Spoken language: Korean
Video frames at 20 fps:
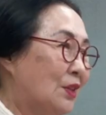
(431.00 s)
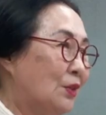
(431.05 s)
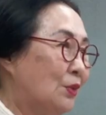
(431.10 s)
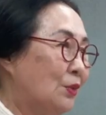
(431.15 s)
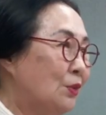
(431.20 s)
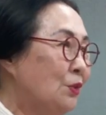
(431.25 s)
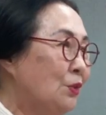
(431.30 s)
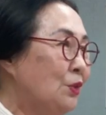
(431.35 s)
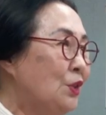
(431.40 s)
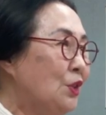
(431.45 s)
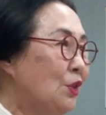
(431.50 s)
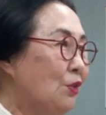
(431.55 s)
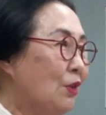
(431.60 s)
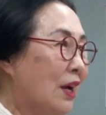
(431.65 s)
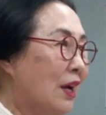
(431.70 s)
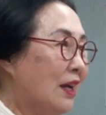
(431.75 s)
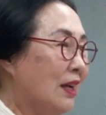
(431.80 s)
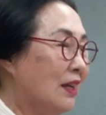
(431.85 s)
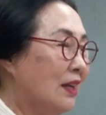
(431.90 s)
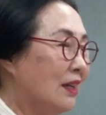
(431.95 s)

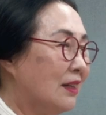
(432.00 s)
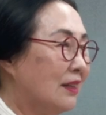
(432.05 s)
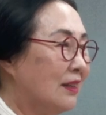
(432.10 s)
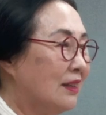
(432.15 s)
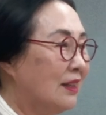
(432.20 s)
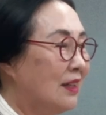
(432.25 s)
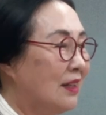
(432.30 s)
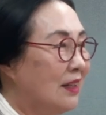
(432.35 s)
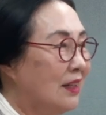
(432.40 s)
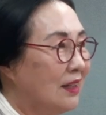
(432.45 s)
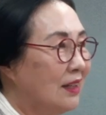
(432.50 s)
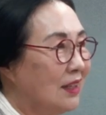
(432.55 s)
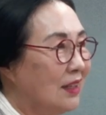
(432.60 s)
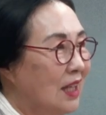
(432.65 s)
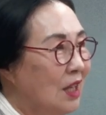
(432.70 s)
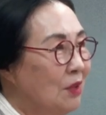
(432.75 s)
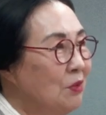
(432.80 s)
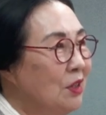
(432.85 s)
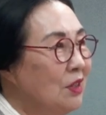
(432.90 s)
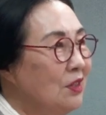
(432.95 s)
우저와
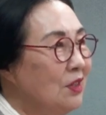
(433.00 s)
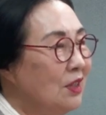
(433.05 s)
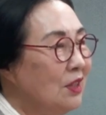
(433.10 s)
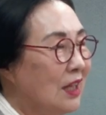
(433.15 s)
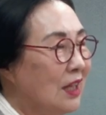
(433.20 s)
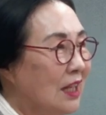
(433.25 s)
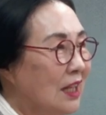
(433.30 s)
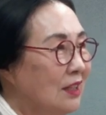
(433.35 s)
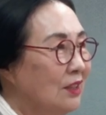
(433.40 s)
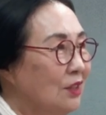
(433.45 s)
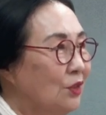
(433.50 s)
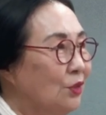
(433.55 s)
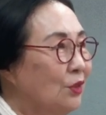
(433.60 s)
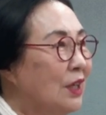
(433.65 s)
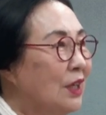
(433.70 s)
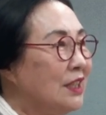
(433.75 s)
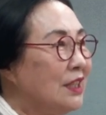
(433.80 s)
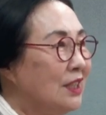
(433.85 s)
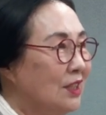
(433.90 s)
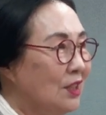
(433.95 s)
계면조라는 두
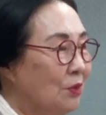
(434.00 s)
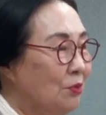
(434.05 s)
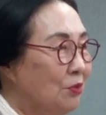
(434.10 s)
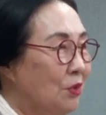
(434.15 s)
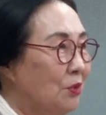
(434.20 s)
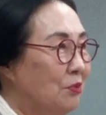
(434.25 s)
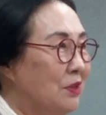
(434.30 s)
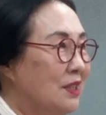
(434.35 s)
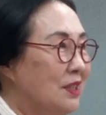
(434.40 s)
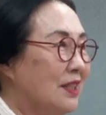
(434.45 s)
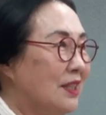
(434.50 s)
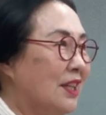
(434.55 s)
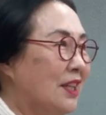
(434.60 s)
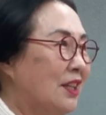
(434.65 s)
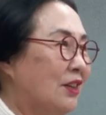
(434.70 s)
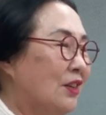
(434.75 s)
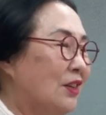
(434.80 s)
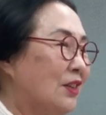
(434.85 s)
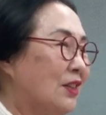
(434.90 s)
가지 선법이 있어요.